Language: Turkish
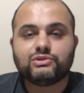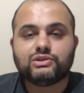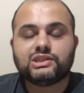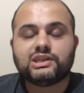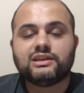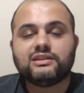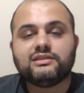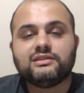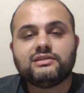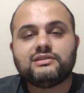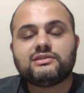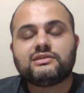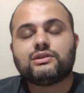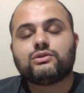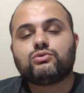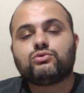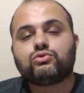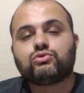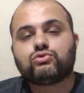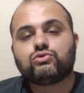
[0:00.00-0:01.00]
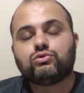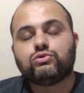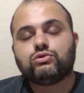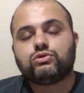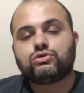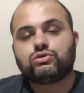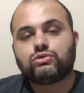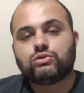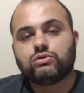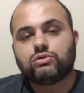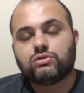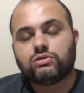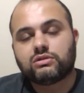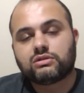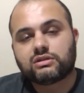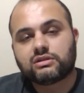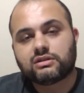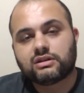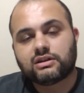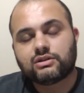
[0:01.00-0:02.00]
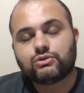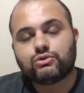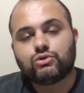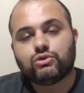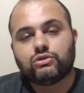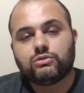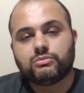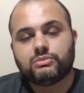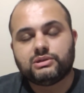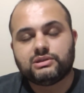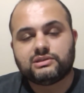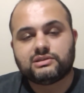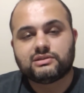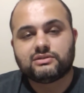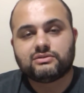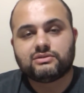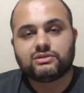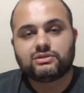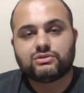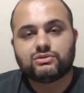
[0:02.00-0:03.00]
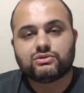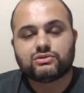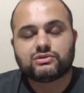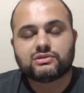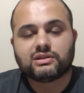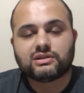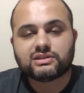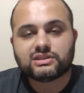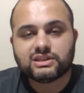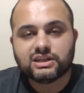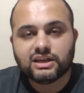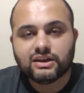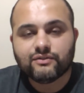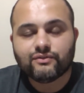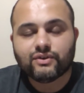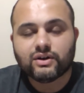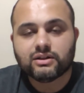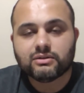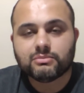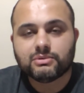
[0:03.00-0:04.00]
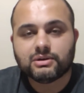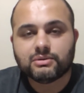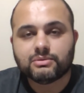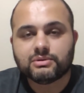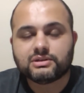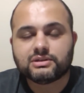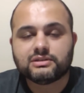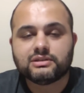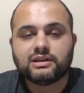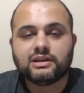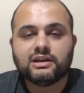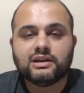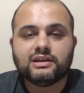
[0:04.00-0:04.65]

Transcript: kendinize kurtuluş yolu olarak görmeyin sevgili dostlar. Keyif almaya bakın.